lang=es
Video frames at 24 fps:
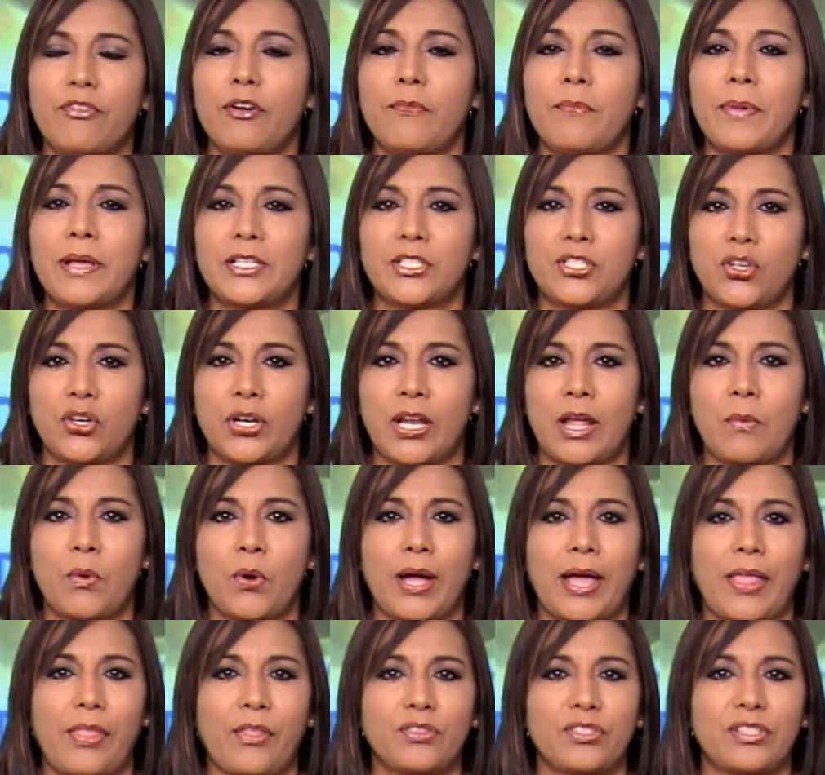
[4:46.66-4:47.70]
información,
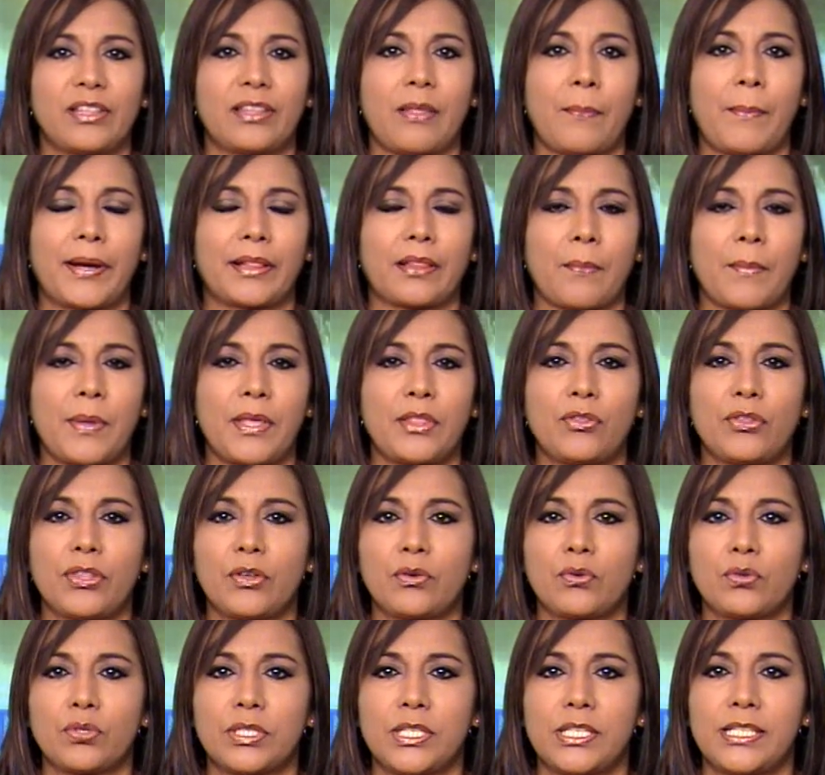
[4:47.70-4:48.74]
abogados del Departamento Departamento
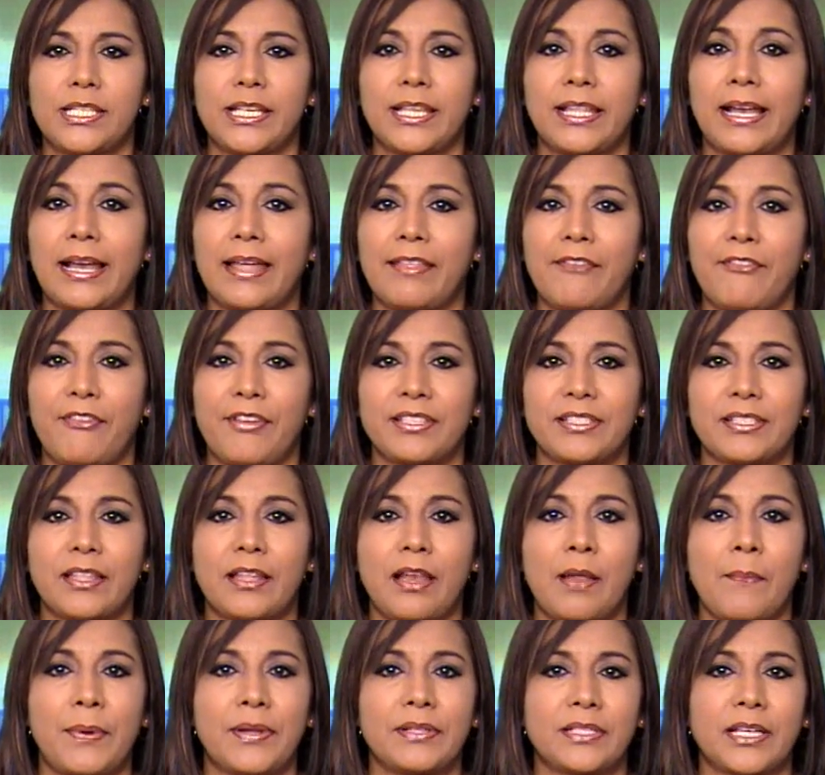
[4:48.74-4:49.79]
de Justicia y de la Defensa
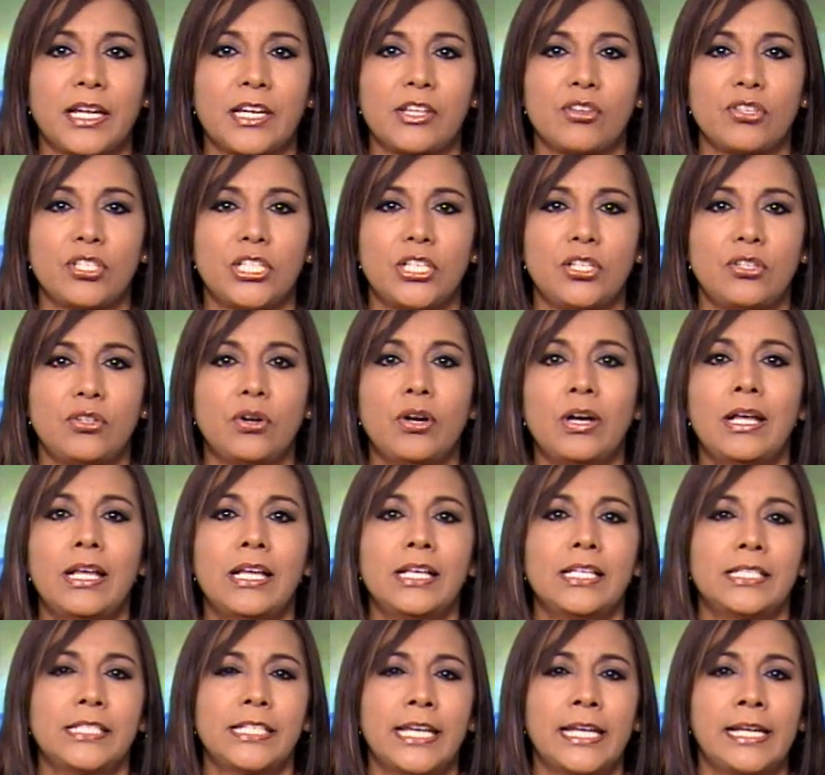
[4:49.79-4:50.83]
del empresario chino
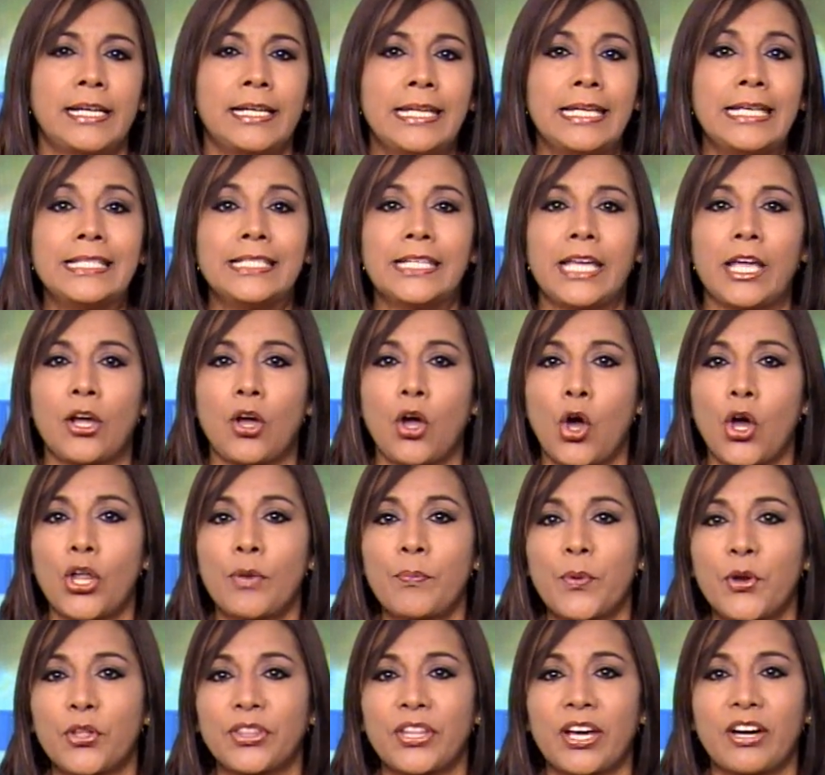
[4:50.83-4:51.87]
Li
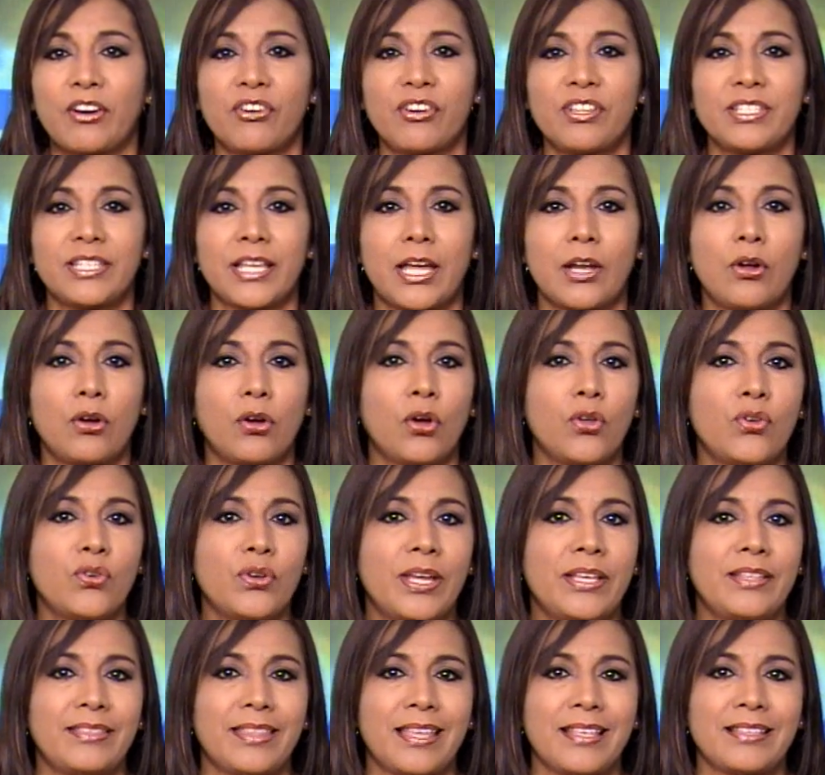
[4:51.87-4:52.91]
Yegon protagonizaron hoy
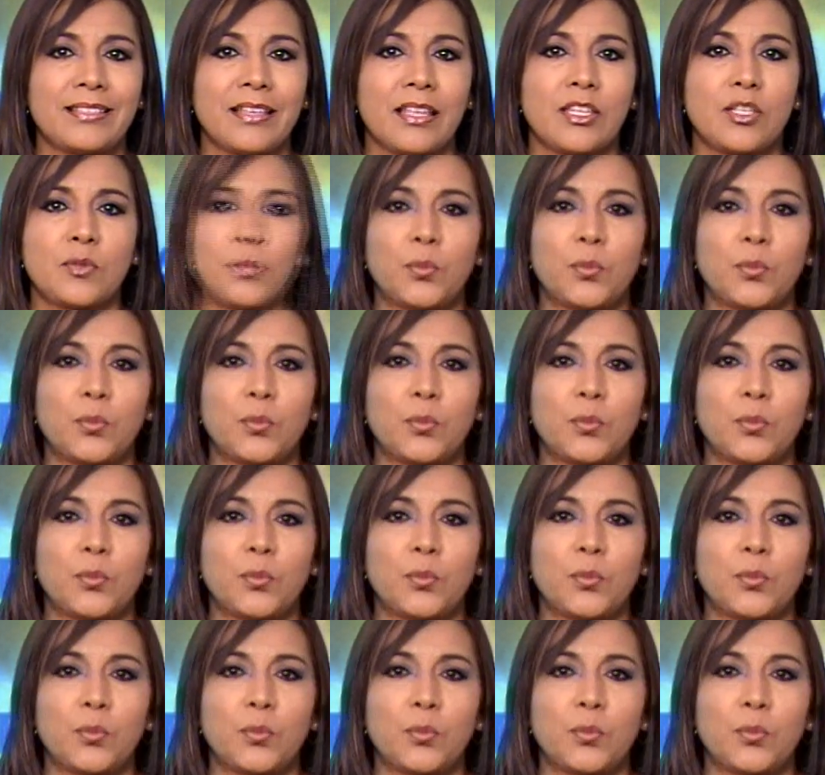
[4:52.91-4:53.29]
una intensa